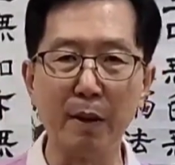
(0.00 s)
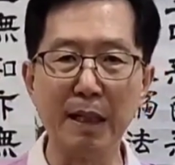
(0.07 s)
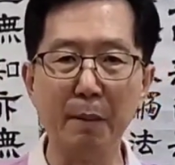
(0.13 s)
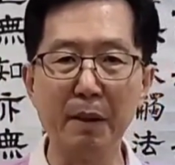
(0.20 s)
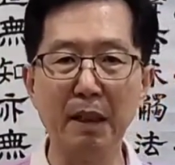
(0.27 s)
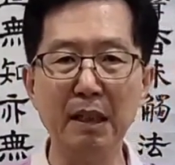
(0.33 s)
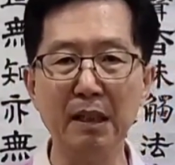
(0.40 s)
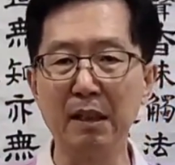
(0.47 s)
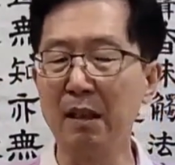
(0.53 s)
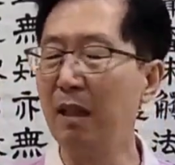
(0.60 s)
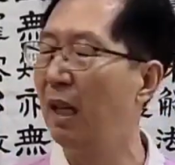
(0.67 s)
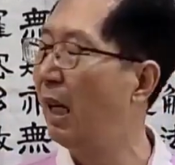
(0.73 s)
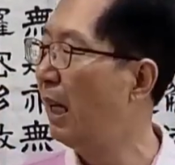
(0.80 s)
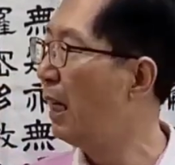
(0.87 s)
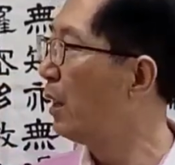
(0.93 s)
왜냐하면
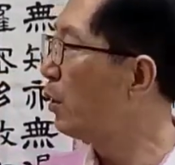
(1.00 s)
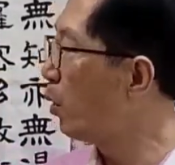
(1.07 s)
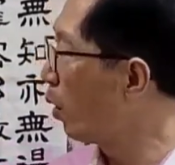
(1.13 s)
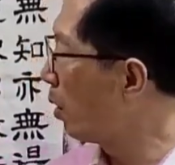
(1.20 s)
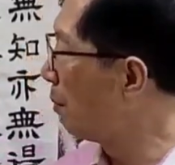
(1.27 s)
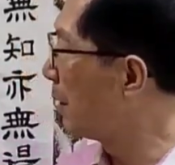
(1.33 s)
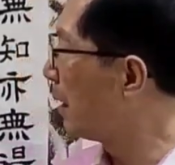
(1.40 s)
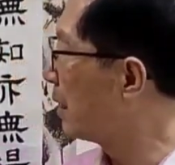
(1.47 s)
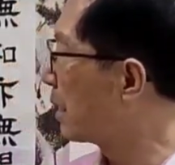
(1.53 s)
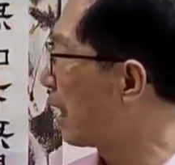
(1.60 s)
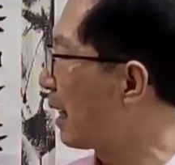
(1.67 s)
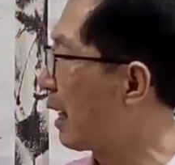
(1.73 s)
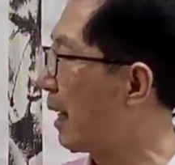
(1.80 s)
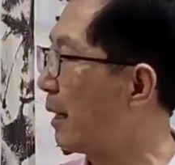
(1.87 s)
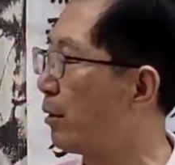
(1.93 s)
이거를 조금 뜻을
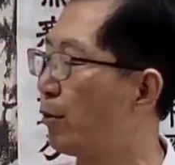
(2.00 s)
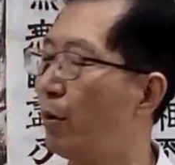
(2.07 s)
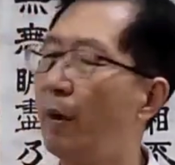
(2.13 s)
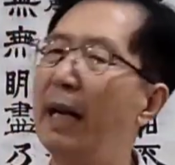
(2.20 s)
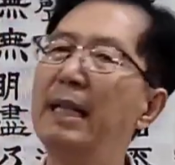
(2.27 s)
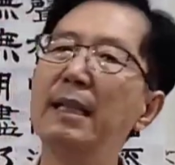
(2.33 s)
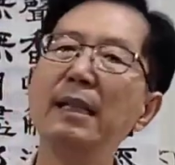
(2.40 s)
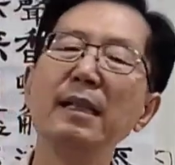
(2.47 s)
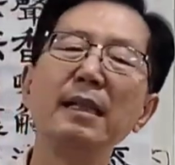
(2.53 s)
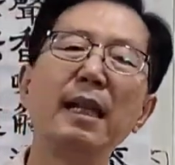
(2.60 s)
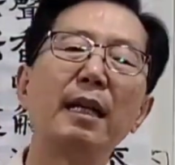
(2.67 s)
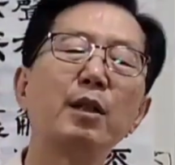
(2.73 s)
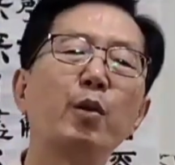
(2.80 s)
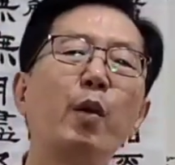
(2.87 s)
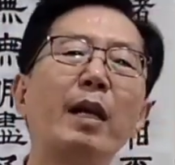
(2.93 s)
알아가지고 완전히
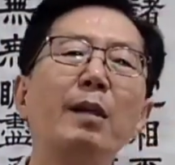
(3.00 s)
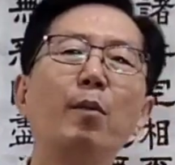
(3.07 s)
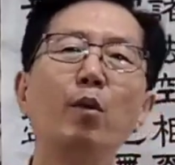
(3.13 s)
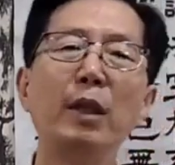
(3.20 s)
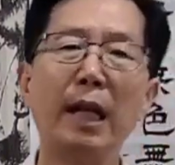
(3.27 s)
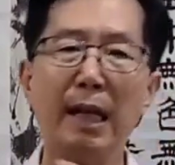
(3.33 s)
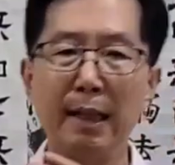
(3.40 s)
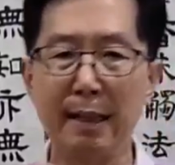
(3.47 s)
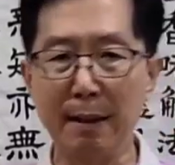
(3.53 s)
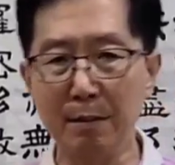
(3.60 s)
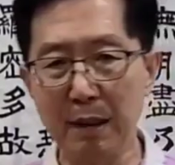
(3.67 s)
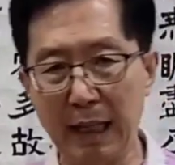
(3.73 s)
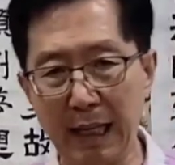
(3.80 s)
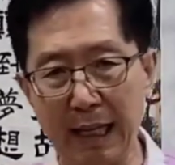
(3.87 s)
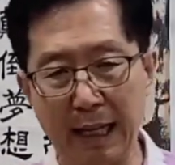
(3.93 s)
제가 소화를 못했기
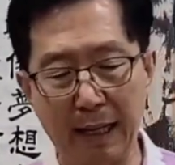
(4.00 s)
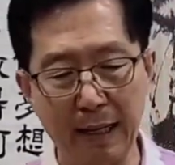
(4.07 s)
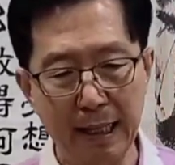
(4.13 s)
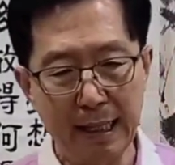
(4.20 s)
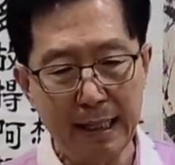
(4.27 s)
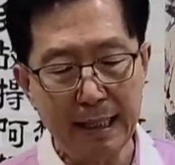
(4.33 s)
때문에